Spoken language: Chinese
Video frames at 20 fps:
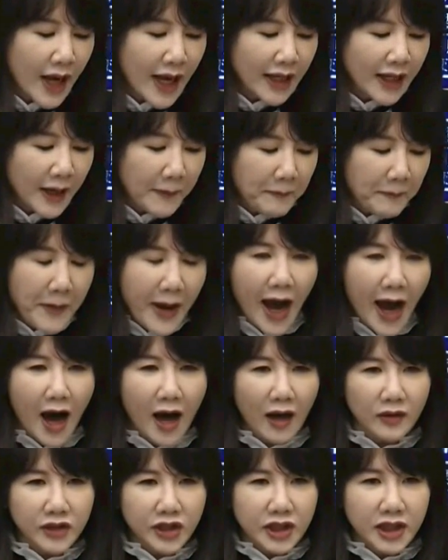为了
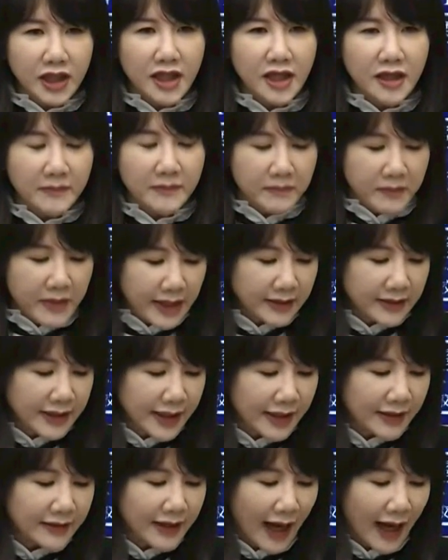表示民
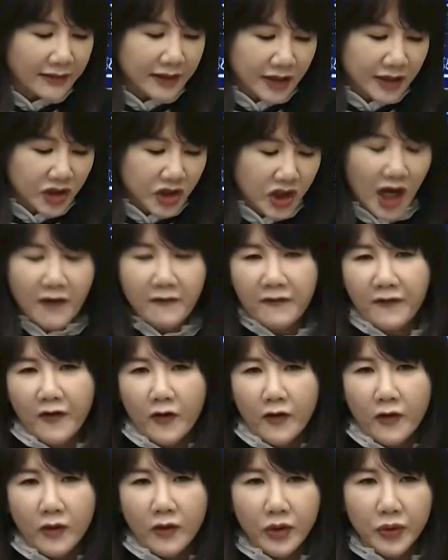进党的政
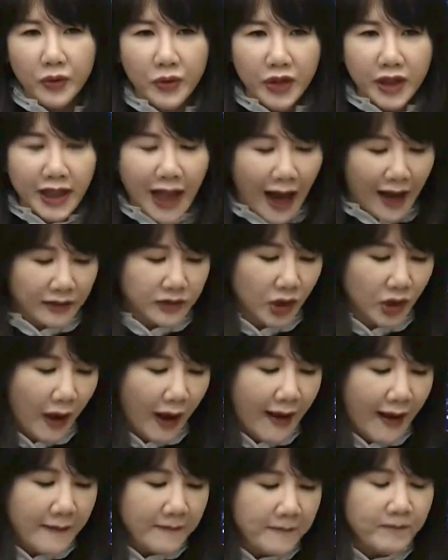府与党
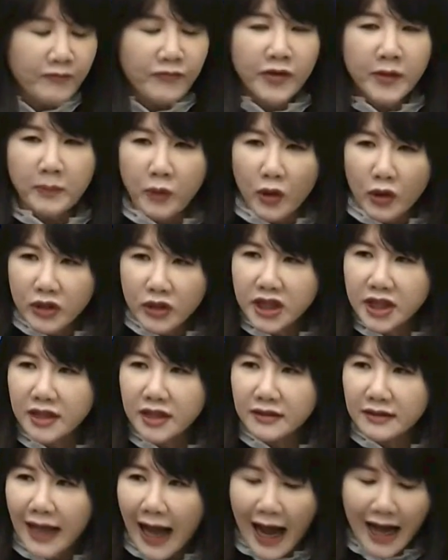团不
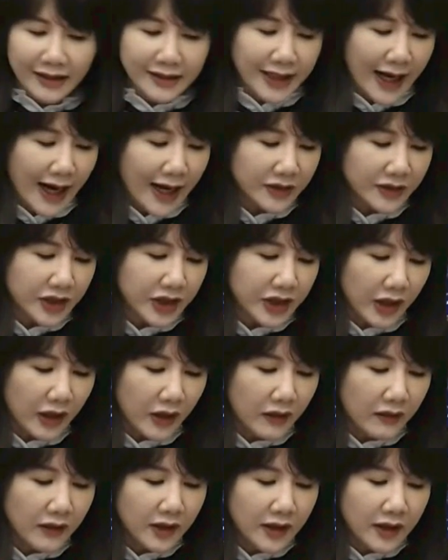是打假
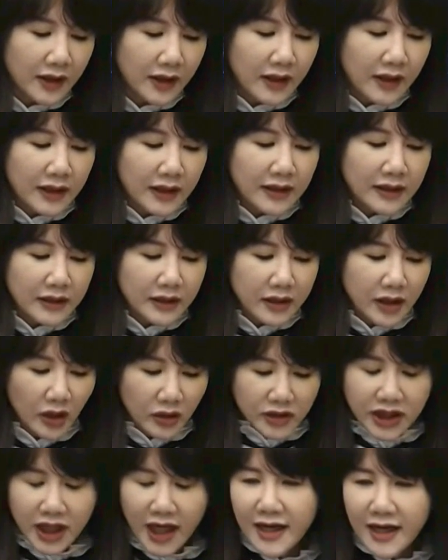球，
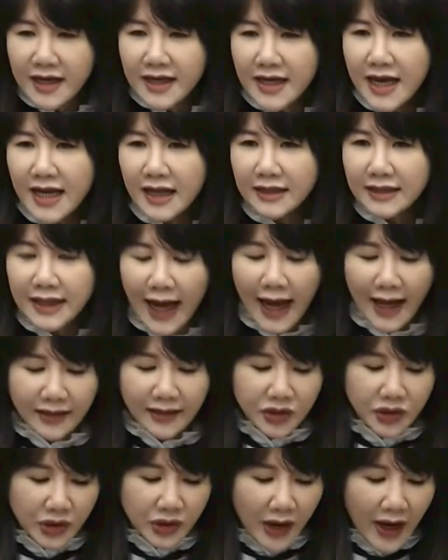有诚意
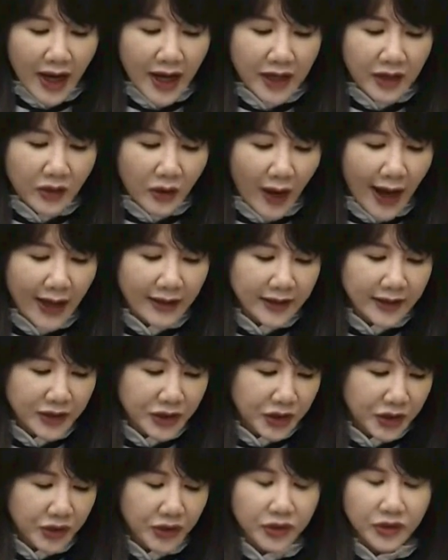在最快的
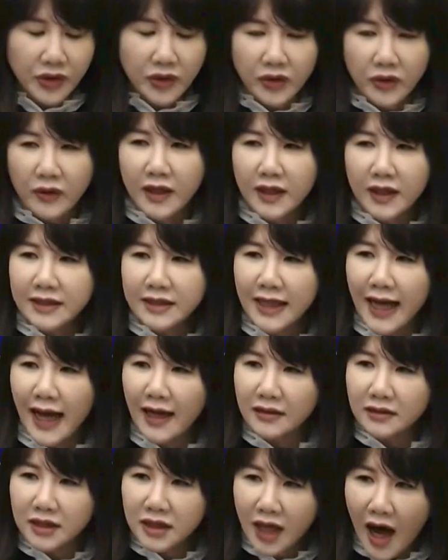速度
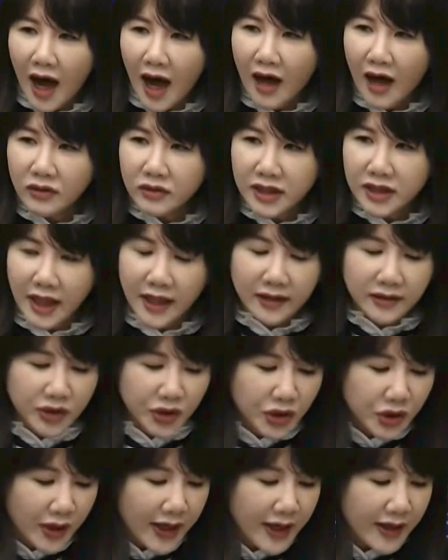将超征
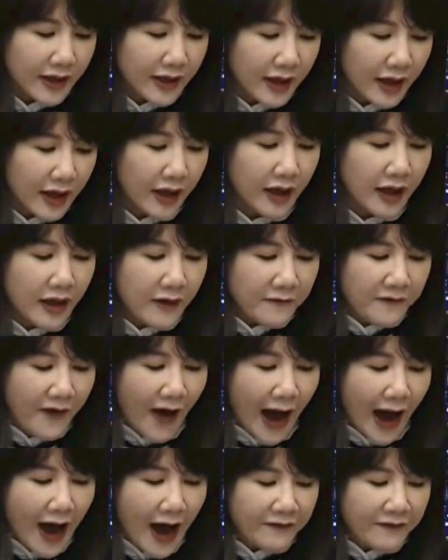税额
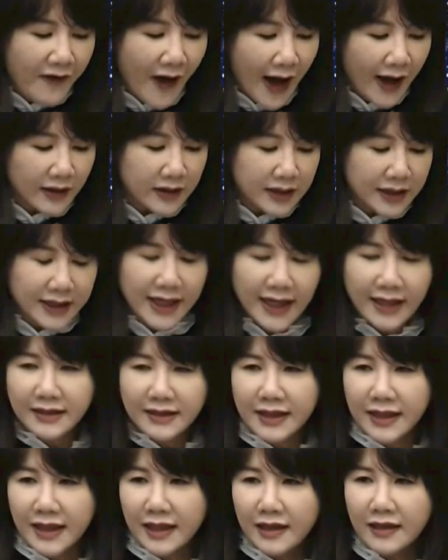发放
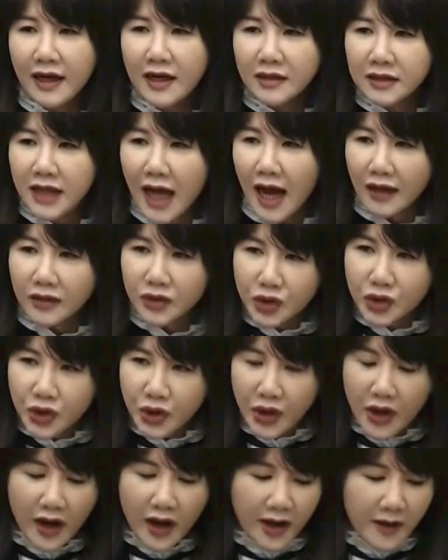现金，让
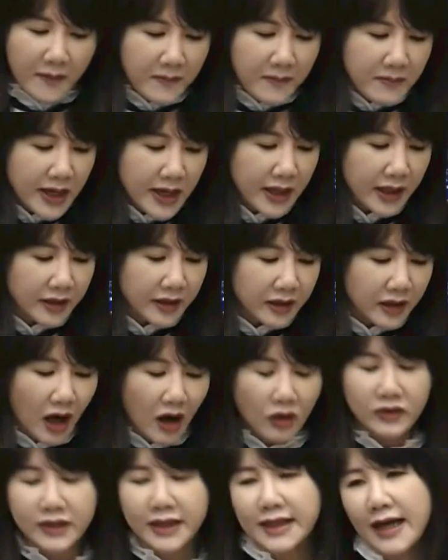全民
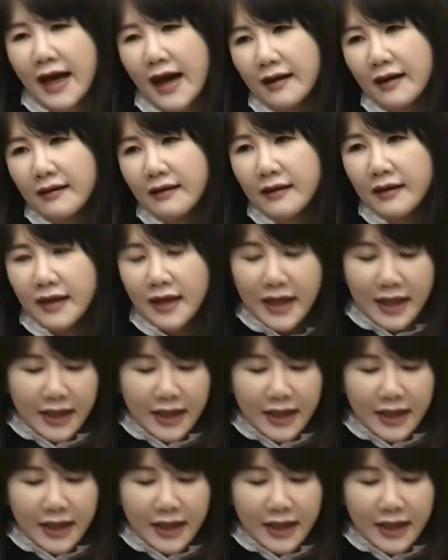共享。